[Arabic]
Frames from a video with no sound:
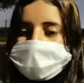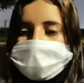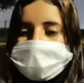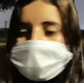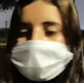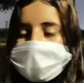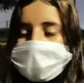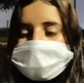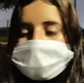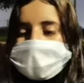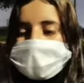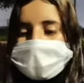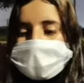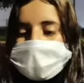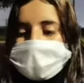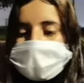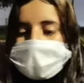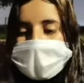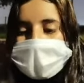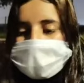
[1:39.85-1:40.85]
ما
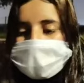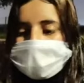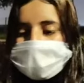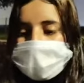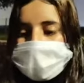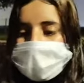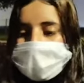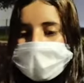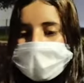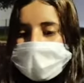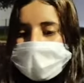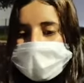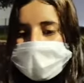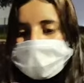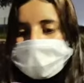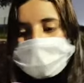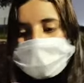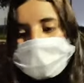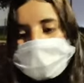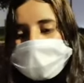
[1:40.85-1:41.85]
مسكينه ما خلاتش العائله
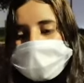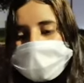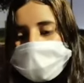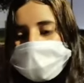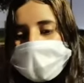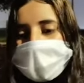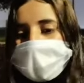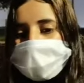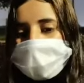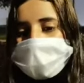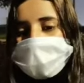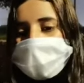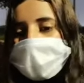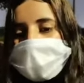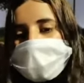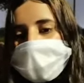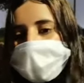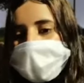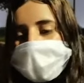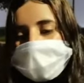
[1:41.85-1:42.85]
ديالها باش تعترف
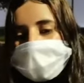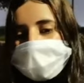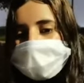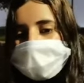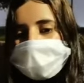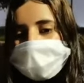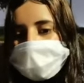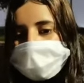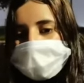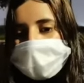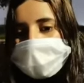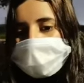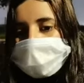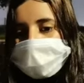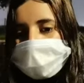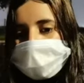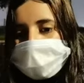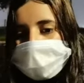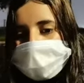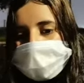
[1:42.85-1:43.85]
بيا ما بغاتش تعترف
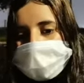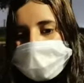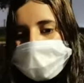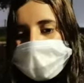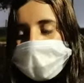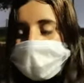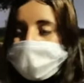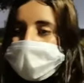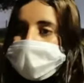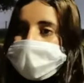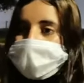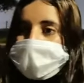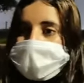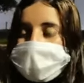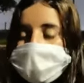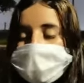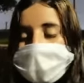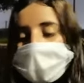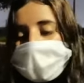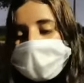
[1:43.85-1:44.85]
بيا وانا
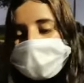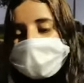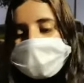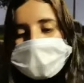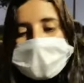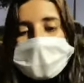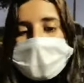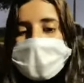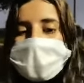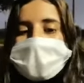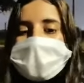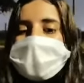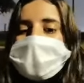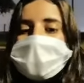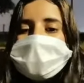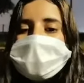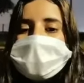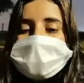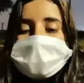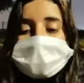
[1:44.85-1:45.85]
دابا بغيت غير العائله
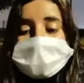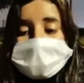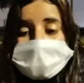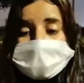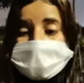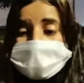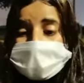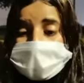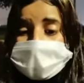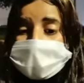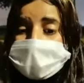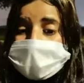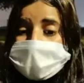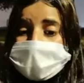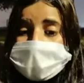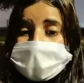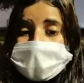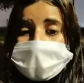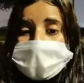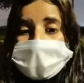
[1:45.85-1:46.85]
ديال شي
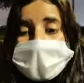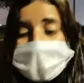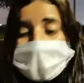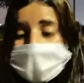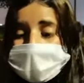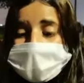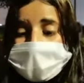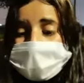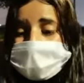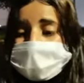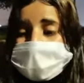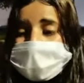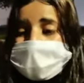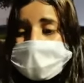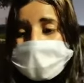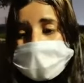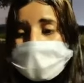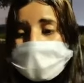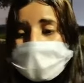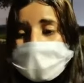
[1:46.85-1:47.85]
هاد السيده
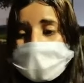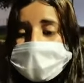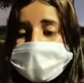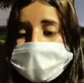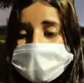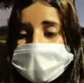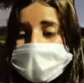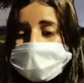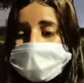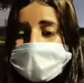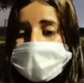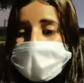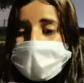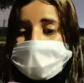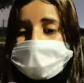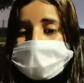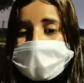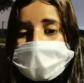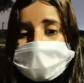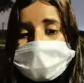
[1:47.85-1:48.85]
الوالده ديال شي اللي
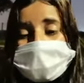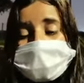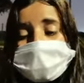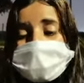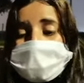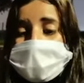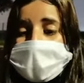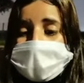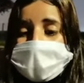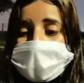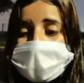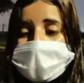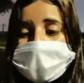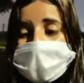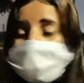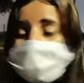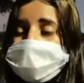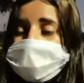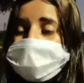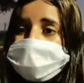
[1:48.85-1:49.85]
حطاتني تما كاينه
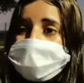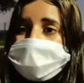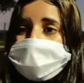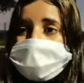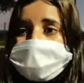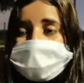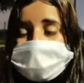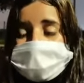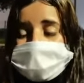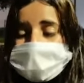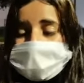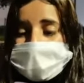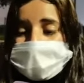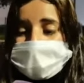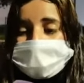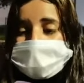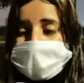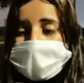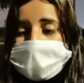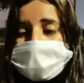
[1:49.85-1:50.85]
غتكون
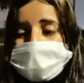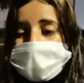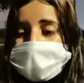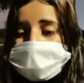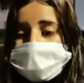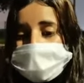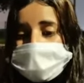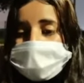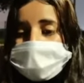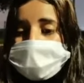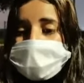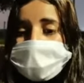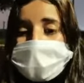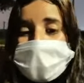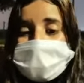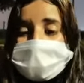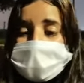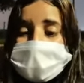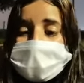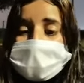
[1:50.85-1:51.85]
حتى انا بغيت نشوفها
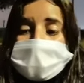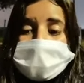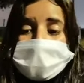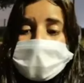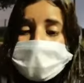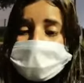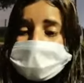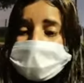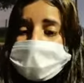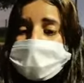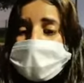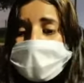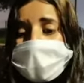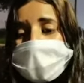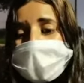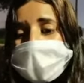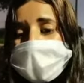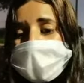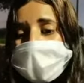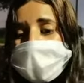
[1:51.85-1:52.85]
حيت انا دابا عايشه بلا
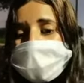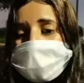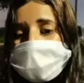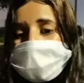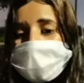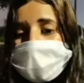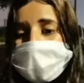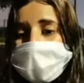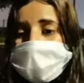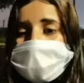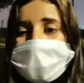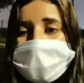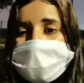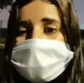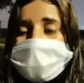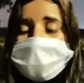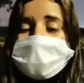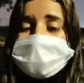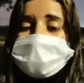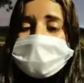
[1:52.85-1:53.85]
وريقات ما
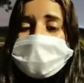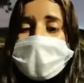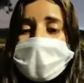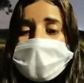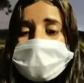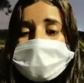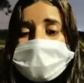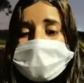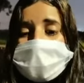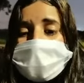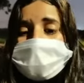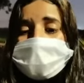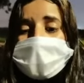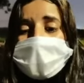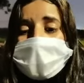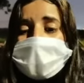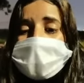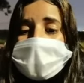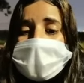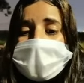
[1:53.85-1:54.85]
عندي حتى شي حاجه ما
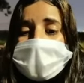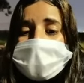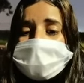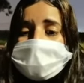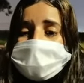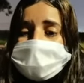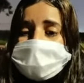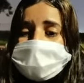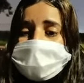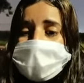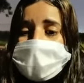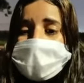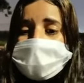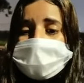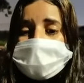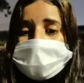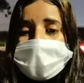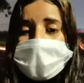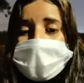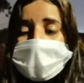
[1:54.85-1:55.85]
عندي لا اوراق لا حتى شي
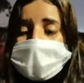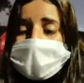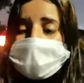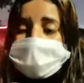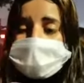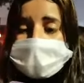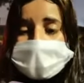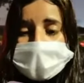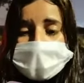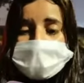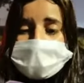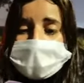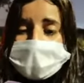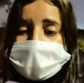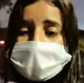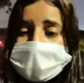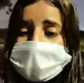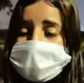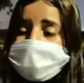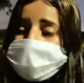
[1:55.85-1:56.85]
حاجه كنمشي كنبغي
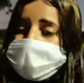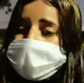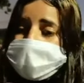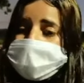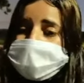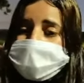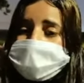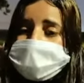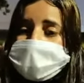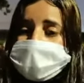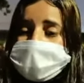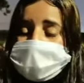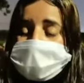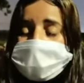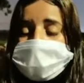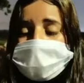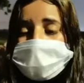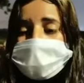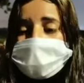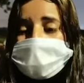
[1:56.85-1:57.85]
نخدم ما كيبغيوش
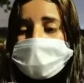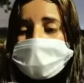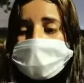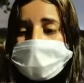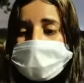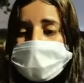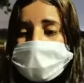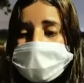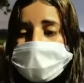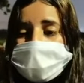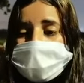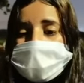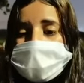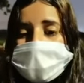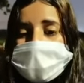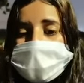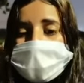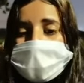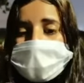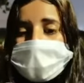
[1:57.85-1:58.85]
يخدموني
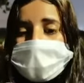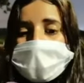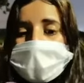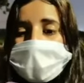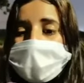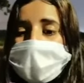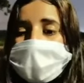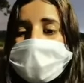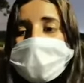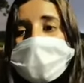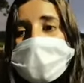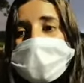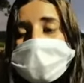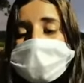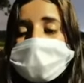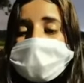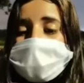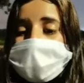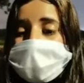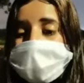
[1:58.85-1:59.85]
وانا
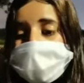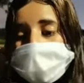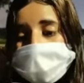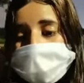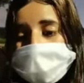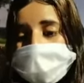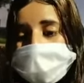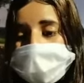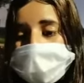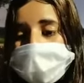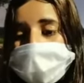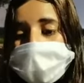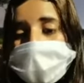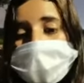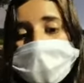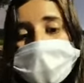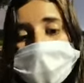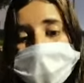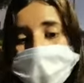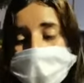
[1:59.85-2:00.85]
ولدت وليد
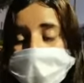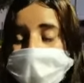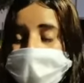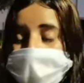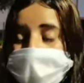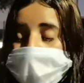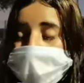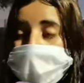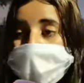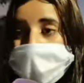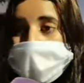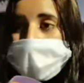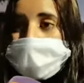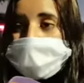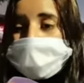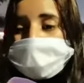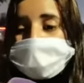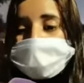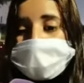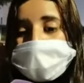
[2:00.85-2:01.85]

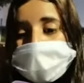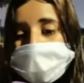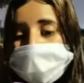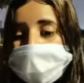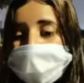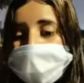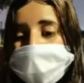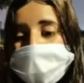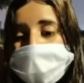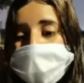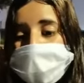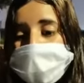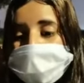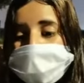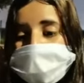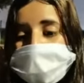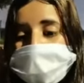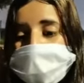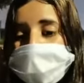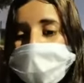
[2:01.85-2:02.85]
ورغم الظروف انني ما
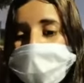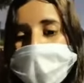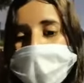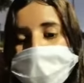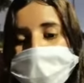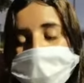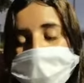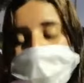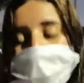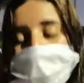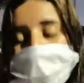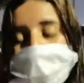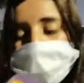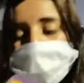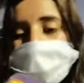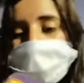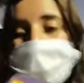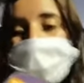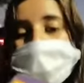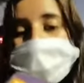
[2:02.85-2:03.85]
عنديش الوراق سمحت
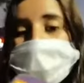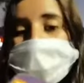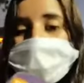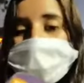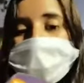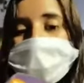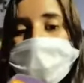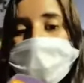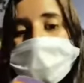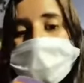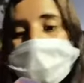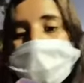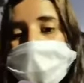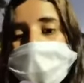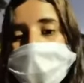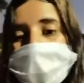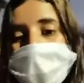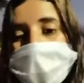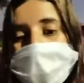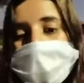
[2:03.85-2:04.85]
فيه عطيته لعباد
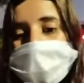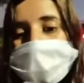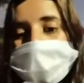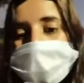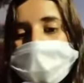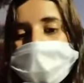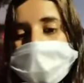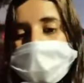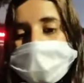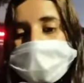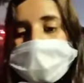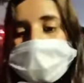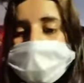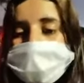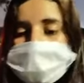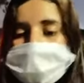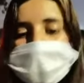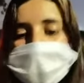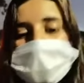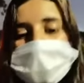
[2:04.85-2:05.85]
الله سمحت
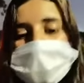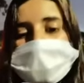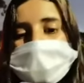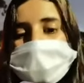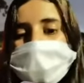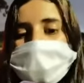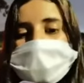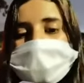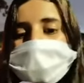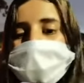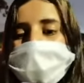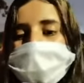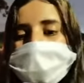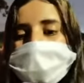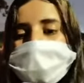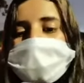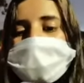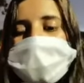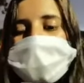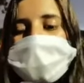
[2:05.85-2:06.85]
في كبتي حيت ما
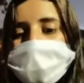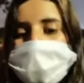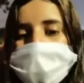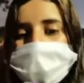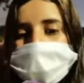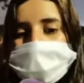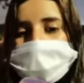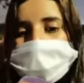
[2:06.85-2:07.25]
عنديش الوراق